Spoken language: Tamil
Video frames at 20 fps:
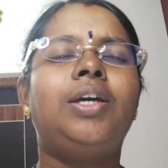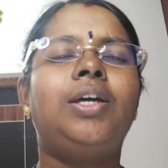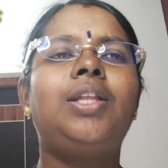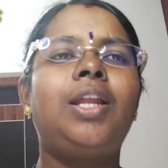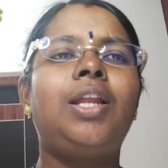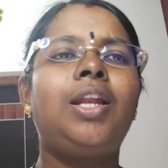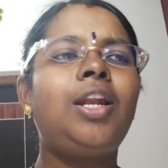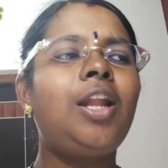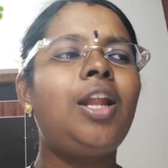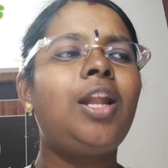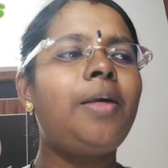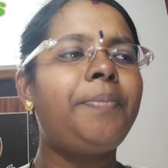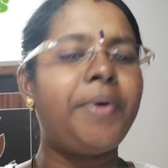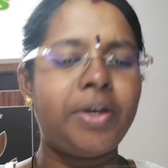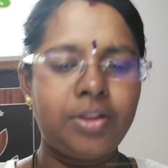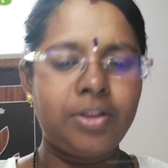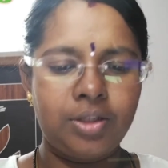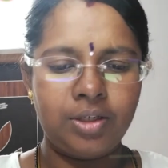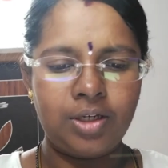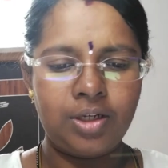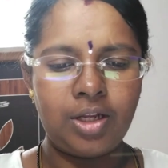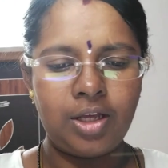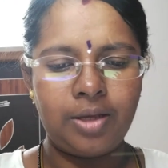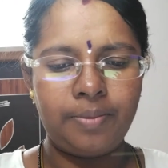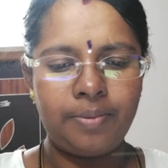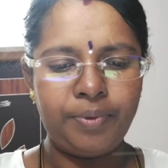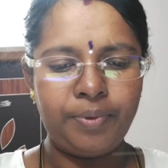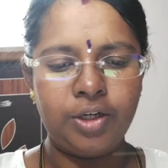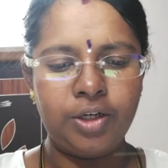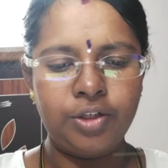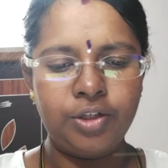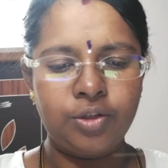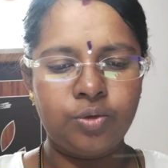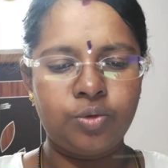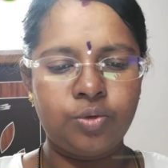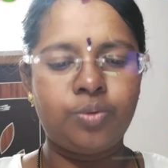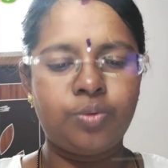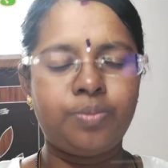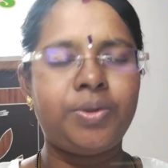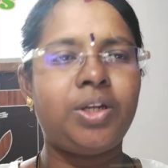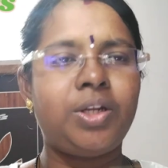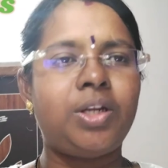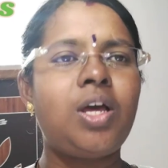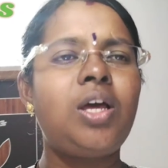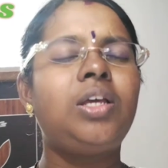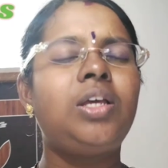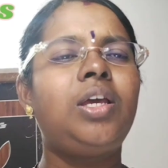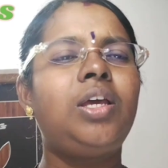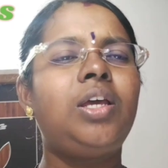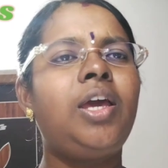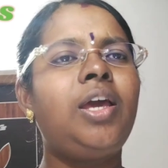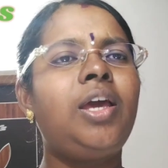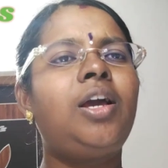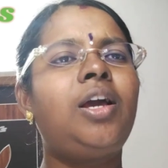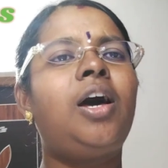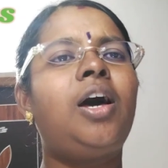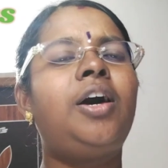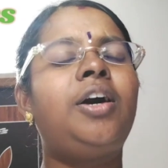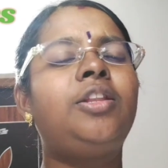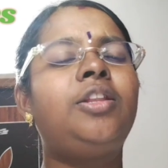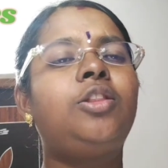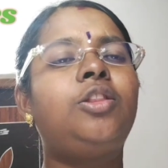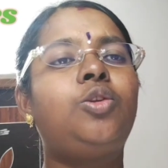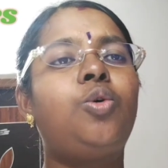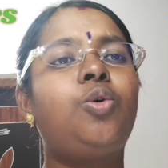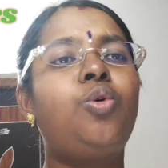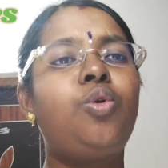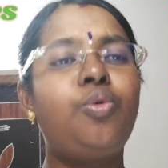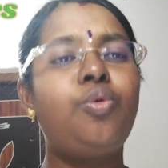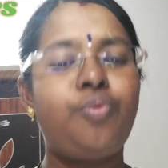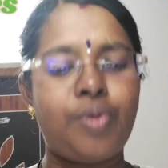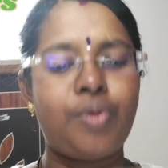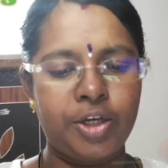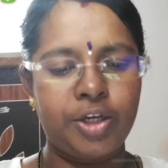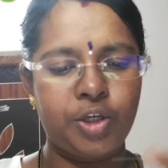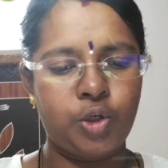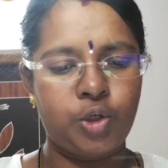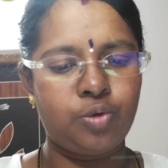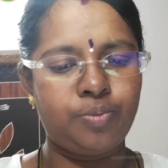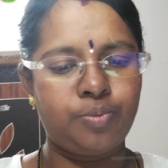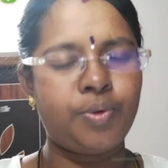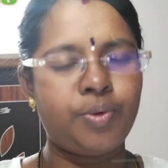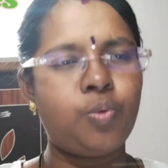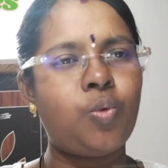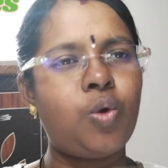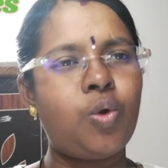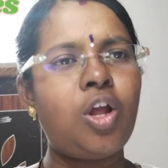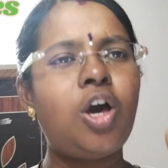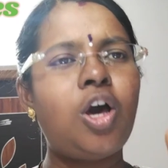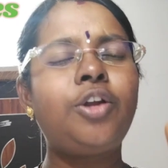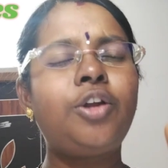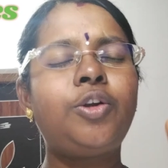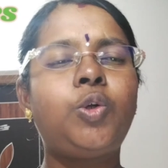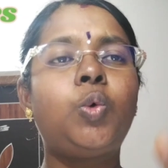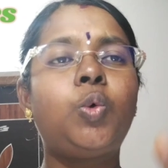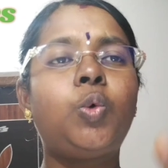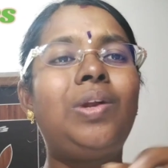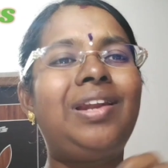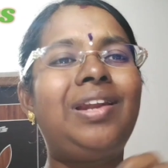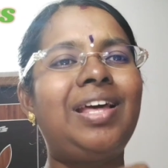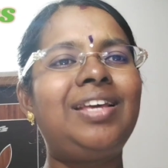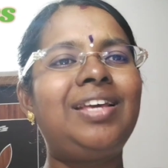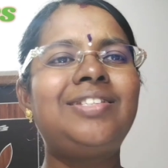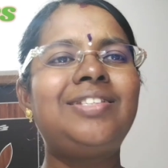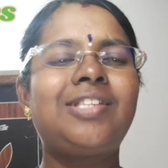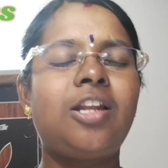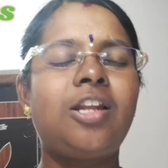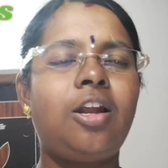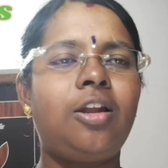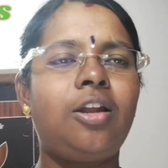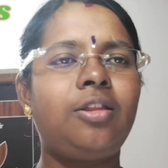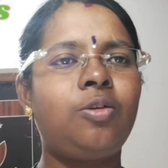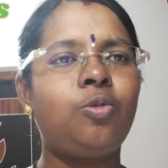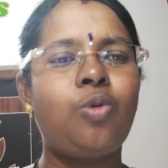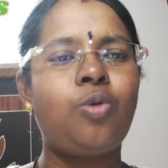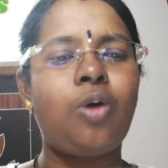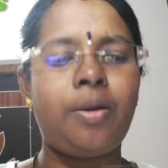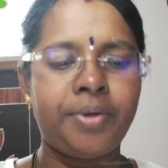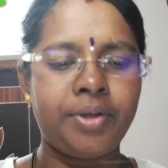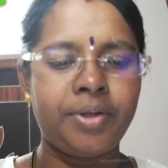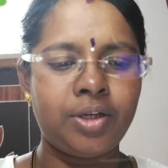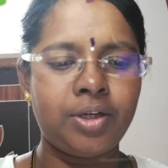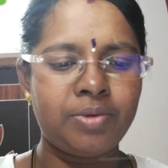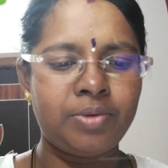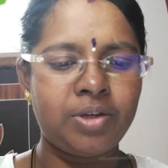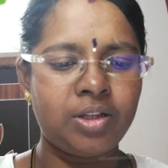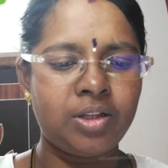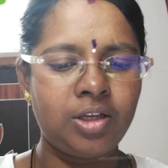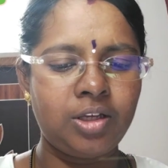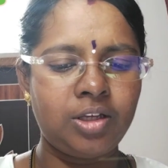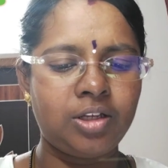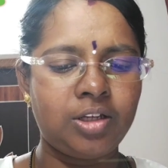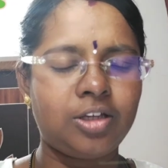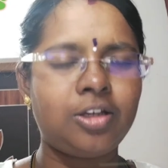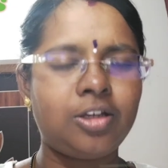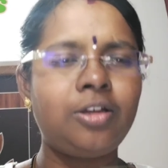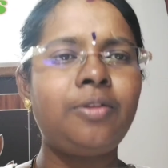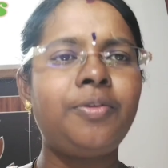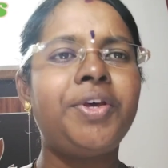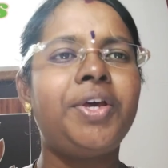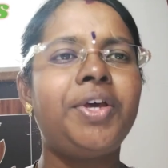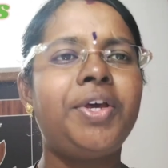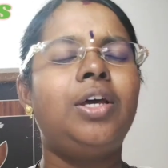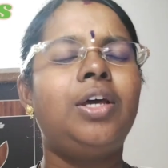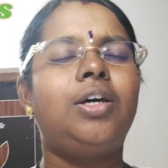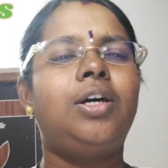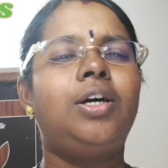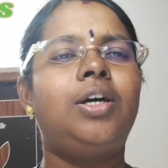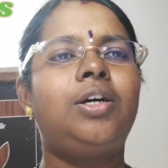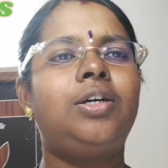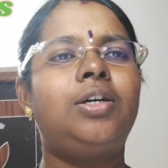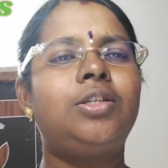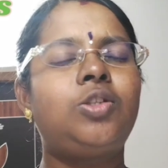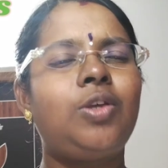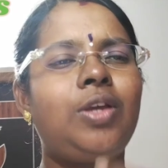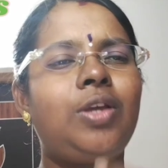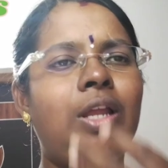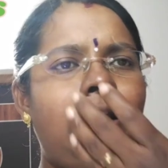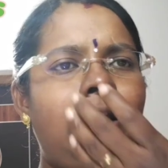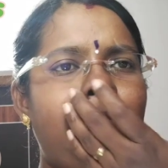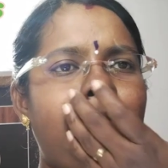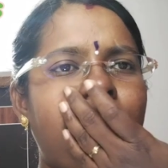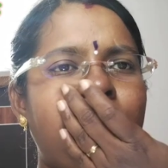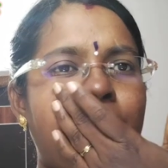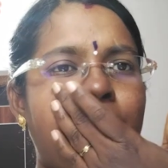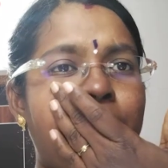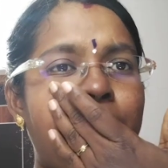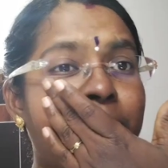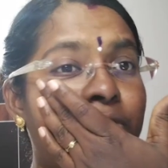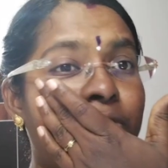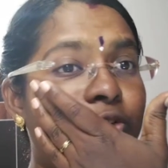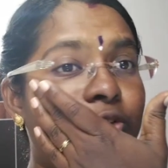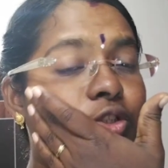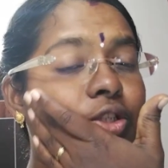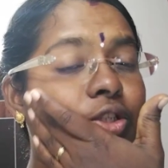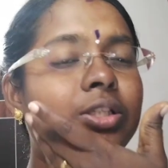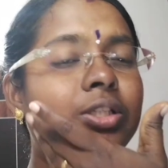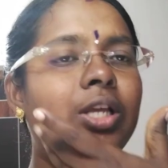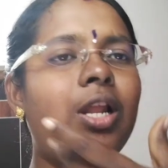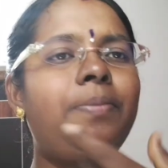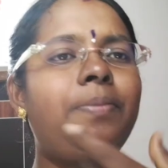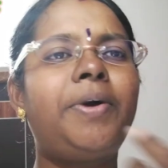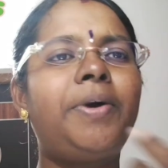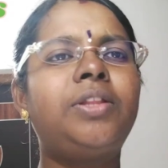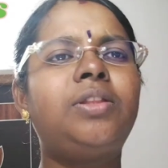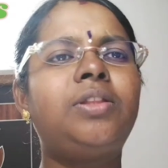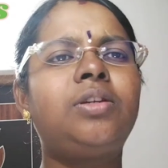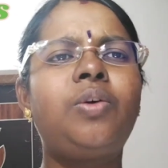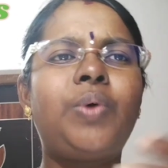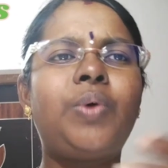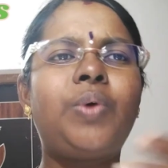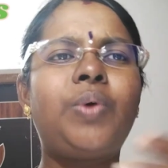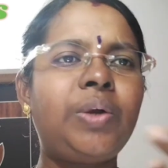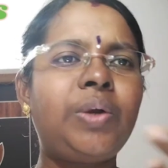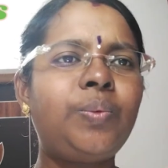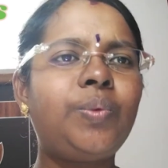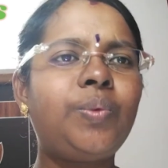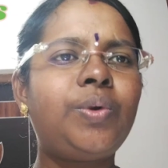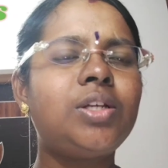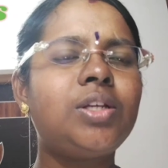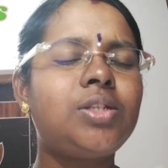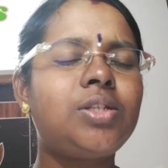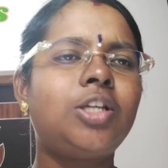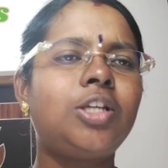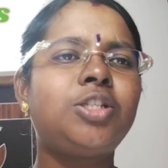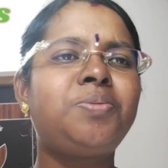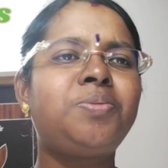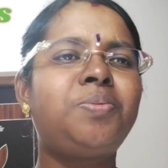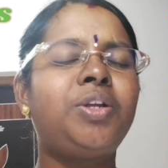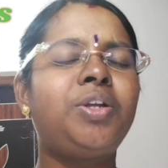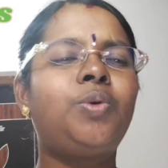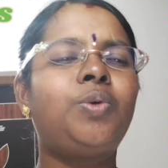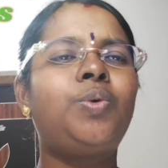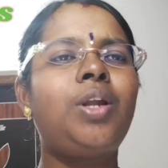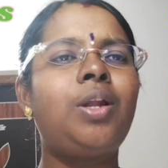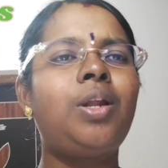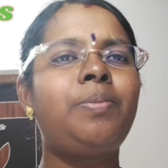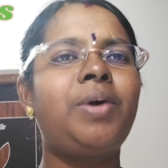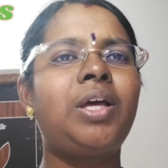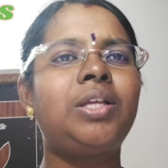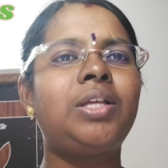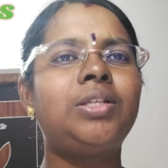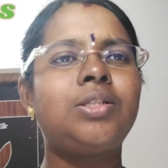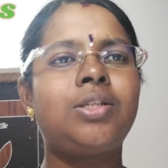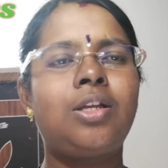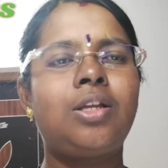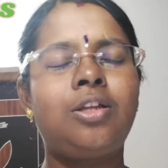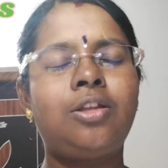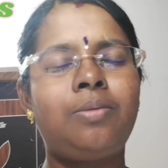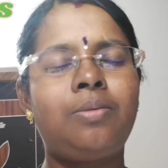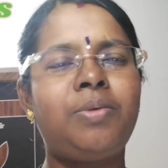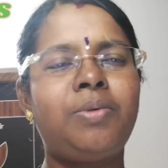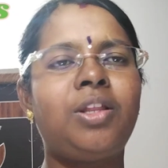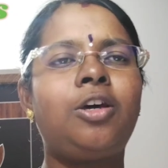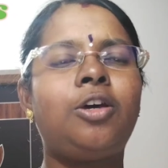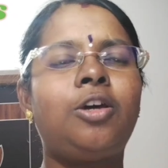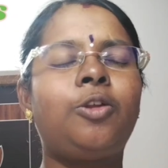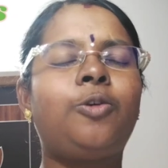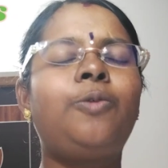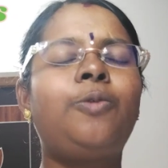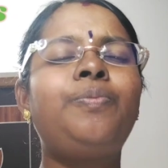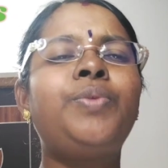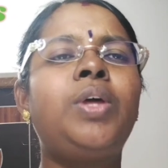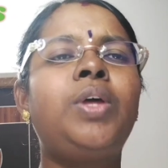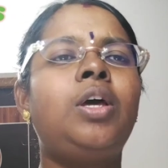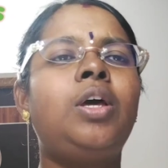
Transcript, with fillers: இதெல்லாம் பார்த்தீங்கன்னா எப்படி எழுதணும் அப்படின்னா ஏக் ஹார் தோ வாக்கியம் ஒன் ஆர் டூ லைன்ஸில் எழுதணும் அப்படிங்கிற மாதிரி தான் இருக்குது ஸோ எல்லாமே சம் கொஷின்ஸ் எல்லாம் பார்த்தீங்கன்னா ஒன் வேர்டு சேஞ்ச் பண்ணி கூட நம்ம ஆன்சர்ஸ் எழுதுகிற மாதிரி தான் இருக்கும்